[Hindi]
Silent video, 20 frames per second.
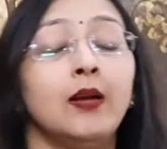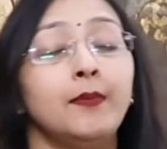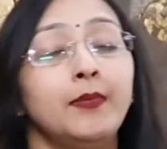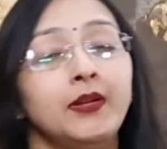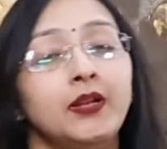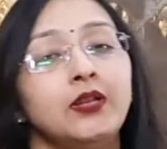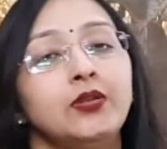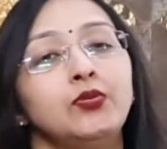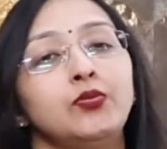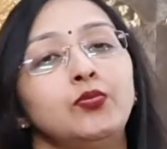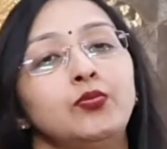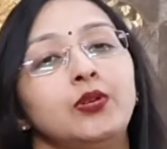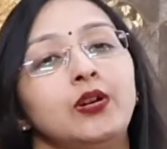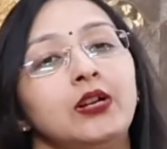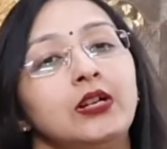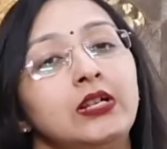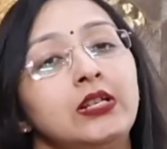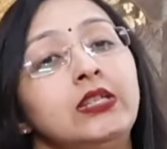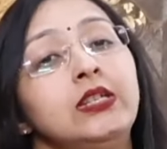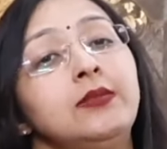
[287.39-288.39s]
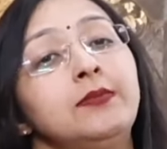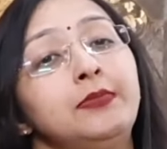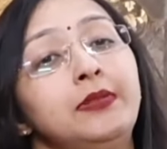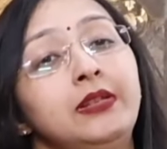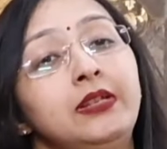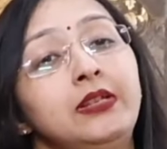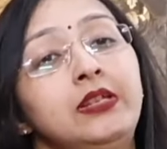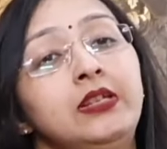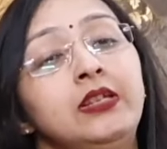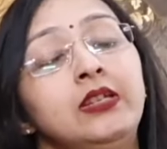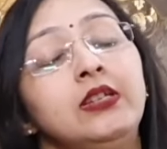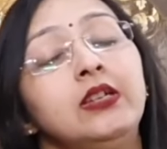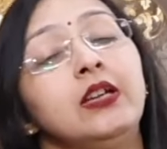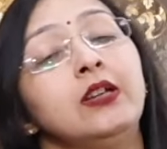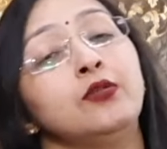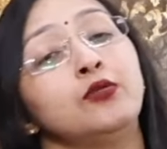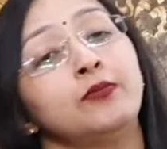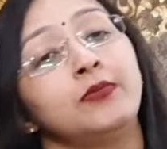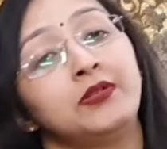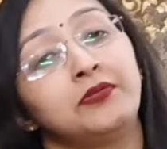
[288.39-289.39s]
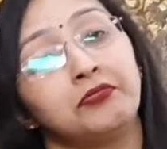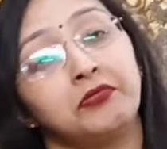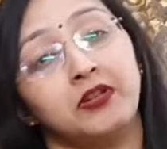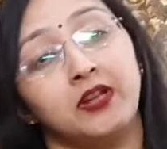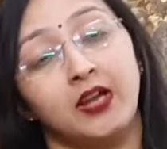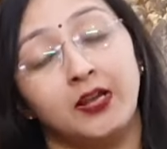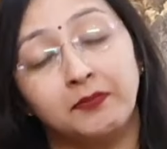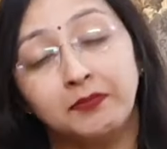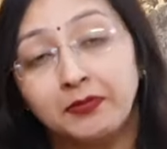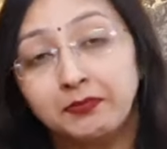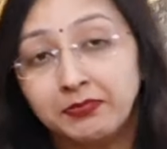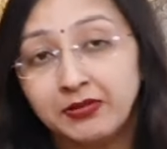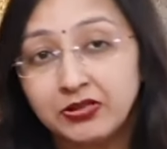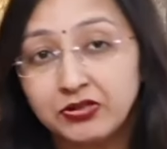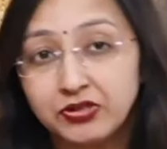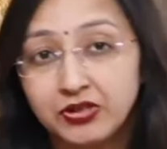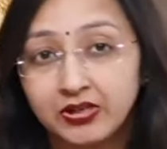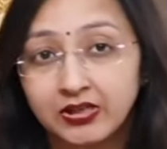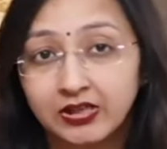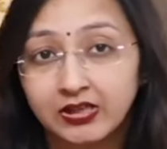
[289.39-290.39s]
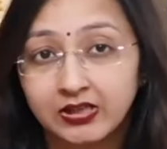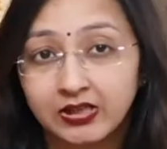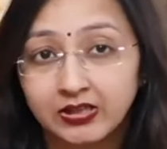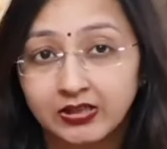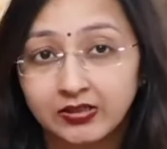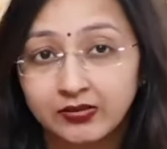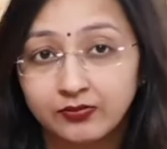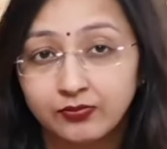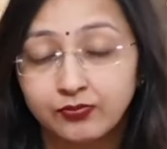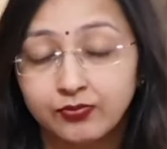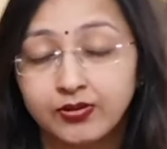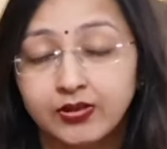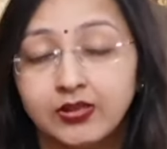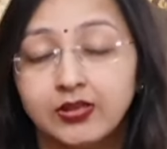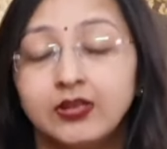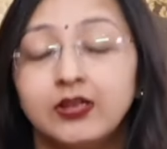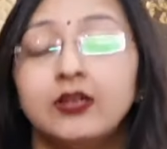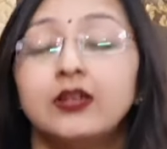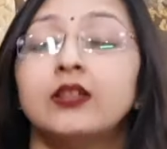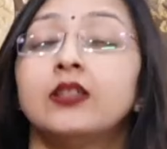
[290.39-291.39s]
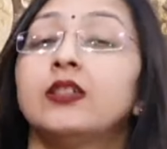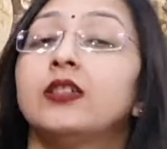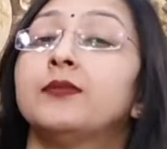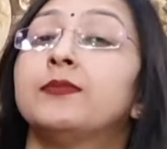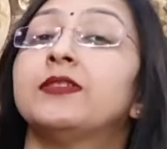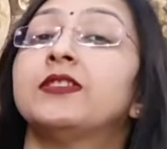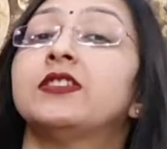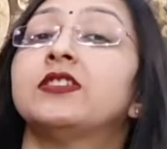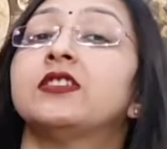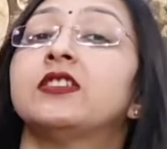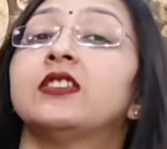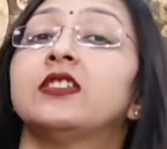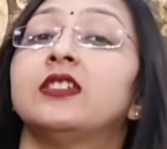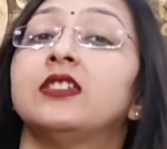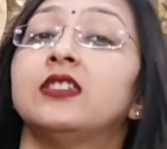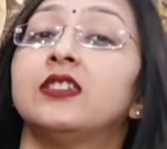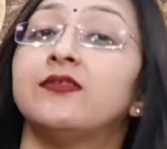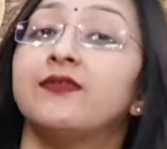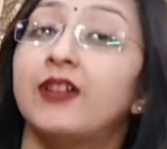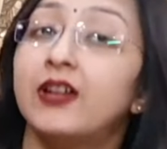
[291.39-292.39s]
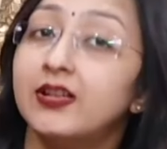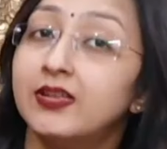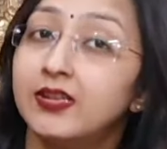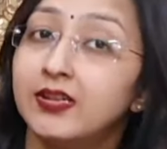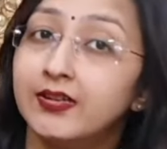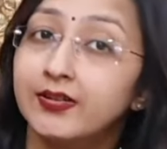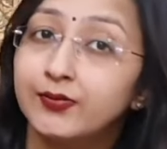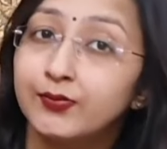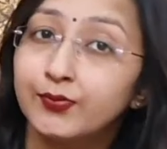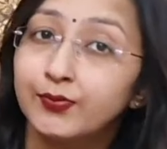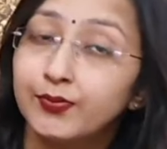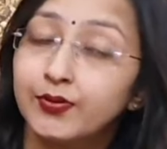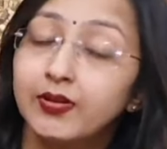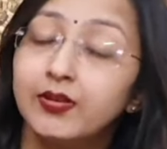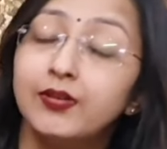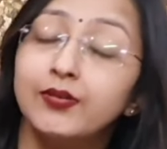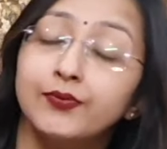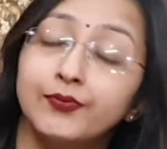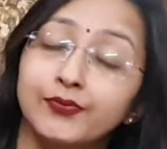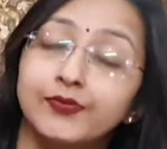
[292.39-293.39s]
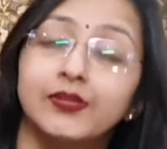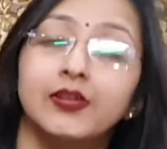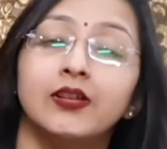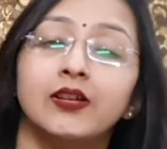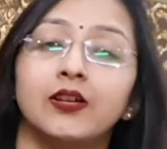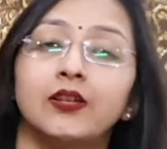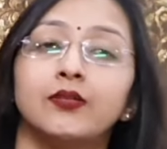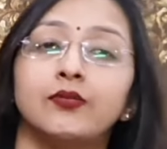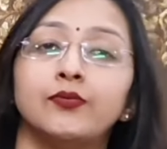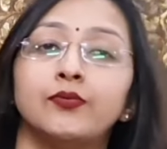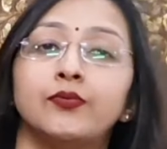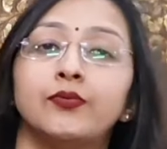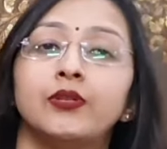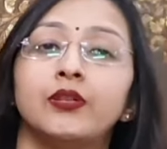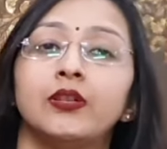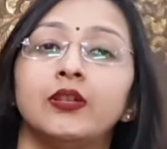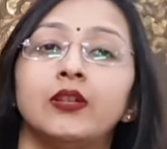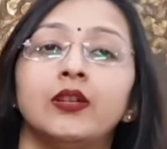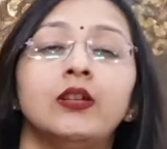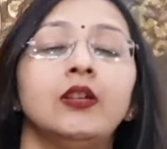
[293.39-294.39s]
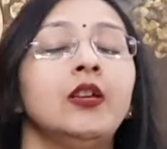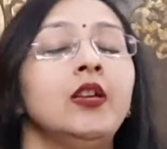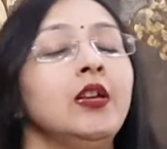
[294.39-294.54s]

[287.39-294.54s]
परंतु अगर यह ब्लीडिंग एंडोमेट्रल हाइपरप्लेजिया के कारण हो रही है यानी कि बच्चेदानी की दीवार थिकन हो गई है उसके कारण हो गई है